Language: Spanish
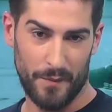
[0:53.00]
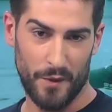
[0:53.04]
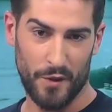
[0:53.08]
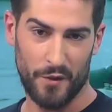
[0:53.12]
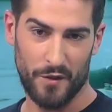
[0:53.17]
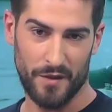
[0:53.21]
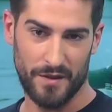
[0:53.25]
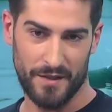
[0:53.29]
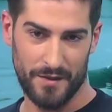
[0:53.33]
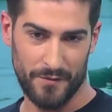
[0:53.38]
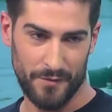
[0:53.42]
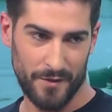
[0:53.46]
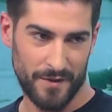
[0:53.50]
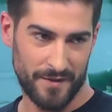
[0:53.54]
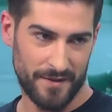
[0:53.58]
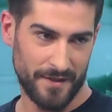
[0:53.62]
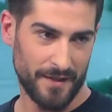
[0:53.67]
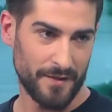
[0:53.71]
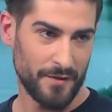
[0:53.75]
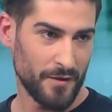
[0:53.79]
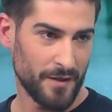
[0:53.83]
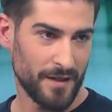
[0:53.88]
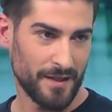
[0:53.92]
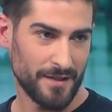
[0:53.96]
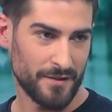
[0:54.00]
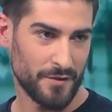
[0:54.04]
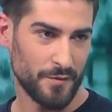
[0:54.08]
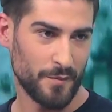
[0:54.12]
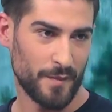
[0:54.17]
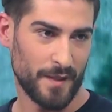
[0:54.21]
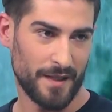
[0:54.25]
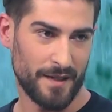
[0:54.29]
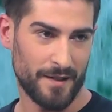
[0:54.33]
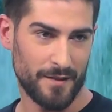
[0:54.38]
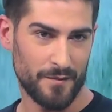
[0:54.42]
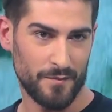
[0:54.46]
mi objetivo este año era
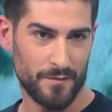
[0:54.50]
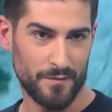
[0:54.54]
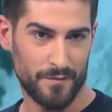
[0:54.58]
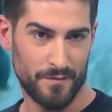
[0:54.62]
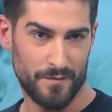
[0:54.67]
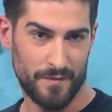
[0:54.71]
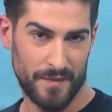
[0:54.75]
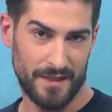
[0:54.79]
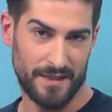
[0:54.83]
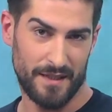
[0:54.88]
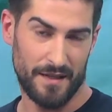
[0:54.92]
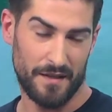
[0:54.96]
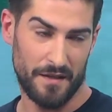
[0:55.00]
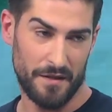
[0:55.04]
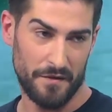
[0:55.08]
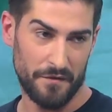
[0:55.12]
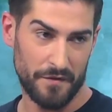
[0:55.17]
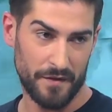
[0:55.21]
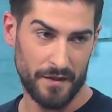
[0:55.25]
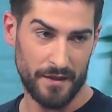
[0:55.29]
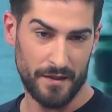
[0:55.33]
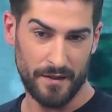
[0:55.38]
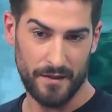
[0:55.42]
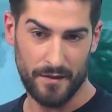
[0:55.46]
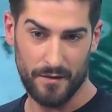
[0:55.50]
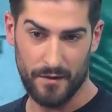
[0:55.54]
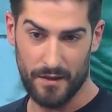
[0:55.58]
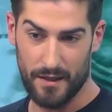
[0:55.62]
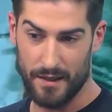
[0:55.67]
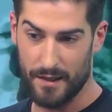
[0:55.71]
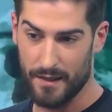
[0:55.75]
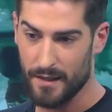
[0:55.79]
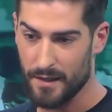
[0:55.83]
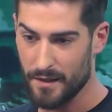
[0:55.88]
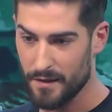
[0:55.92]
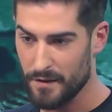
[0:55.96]
superar esa cifra,
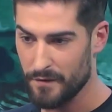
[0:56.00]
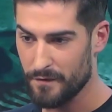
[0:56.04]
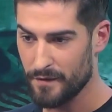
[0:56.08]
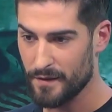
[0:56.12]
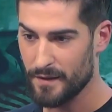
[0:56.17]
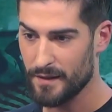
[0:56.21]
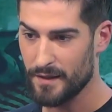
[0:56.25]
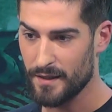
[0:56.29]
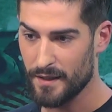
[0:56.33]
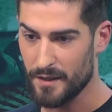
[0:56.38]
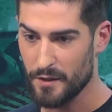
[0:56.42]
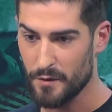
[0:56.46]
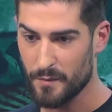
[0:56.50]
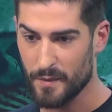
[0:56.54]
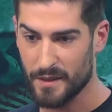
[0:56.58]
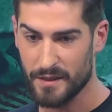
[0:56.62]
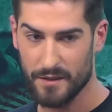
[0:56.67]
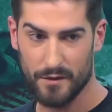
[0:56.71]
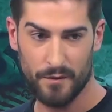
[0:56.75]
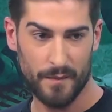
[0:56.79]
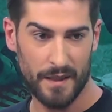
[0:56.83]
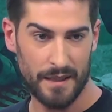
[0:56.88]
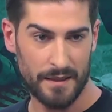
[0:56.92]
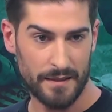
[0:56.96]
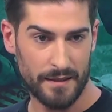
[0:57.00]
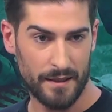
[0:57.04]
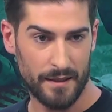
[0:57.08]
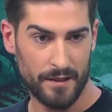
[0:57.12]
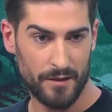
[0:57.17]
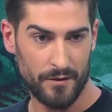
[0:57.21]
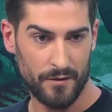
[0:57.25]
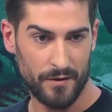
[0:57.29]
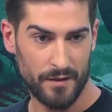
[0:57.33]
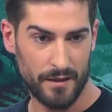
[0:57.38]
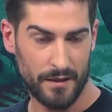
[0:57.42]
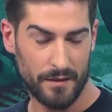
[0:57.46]
que es la cifra del año pasado más alta
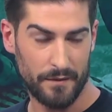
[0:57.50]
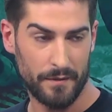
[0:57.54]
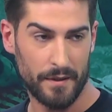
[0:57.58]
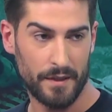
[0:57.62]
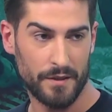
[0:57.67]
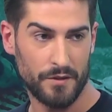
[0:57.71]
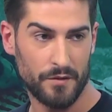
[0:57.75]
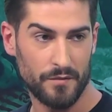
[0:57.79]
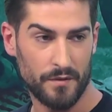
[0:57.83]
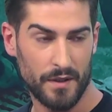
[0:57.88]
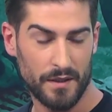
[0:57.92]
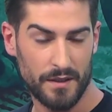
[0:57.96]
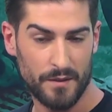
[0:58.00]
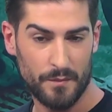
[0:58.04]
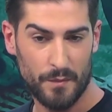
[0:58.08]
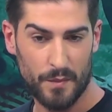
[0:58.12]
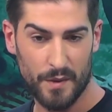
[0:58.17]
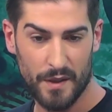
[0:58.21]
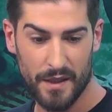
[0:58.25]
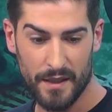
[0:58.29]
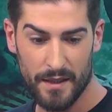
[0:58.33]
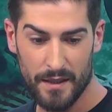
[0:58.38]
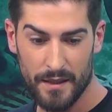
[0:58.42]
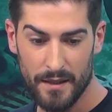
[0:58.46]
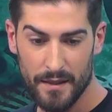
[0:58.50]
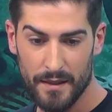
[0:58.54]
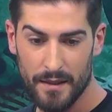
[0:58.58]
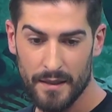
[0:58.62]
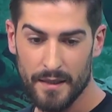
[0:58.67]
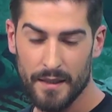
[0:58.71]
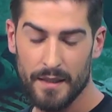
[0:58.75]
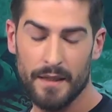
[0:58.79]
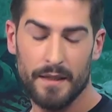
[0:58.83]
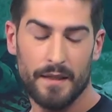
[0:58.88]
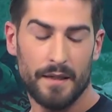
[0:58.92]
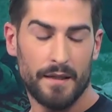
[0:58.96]
de goles que había hecho en una temporada.
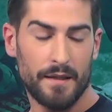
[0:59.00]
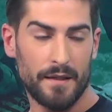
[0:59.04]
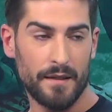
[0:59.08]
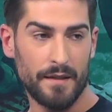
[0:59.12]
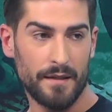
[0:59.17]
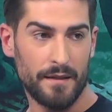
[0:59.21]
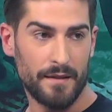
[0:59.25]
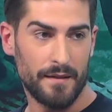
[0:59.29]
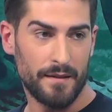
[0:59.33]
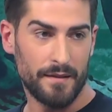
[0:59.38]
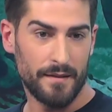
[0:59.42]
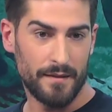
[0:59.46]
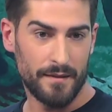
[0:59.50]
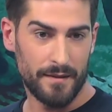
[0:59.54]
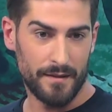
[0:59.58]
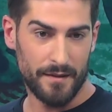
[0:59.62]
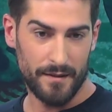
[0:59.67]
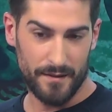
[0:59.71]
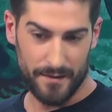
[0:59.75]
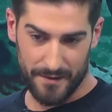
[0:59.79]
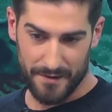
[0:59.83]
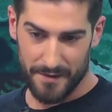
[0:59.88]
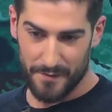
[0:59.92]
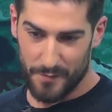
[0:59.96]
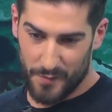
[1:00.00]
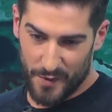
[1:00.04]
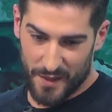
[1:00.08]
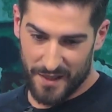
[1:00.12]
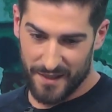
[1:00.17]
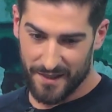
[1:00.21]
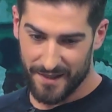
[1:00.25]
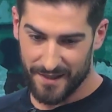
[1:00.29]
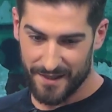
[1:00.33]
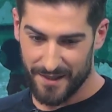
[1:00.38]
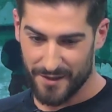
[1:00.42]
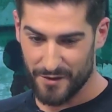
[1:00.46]
Y esta
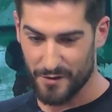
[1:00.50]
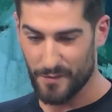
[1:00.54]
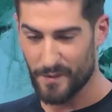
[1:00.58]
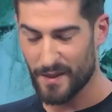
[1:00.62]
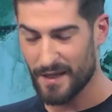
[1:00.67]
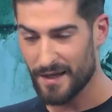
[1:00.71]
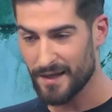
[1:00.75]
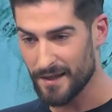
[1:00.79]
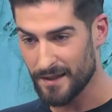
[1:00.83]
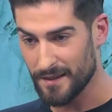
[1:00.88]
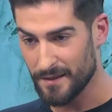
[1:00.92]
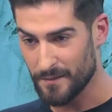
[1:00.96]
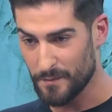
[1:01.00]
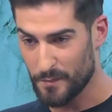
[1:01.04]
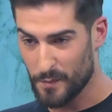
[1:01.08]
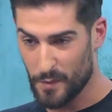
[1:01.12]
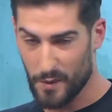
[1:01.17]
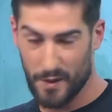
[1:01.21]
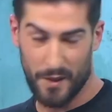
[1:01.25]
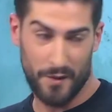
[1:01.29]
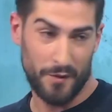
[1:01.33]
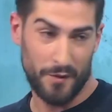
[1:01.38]
temporada quería superarla. Por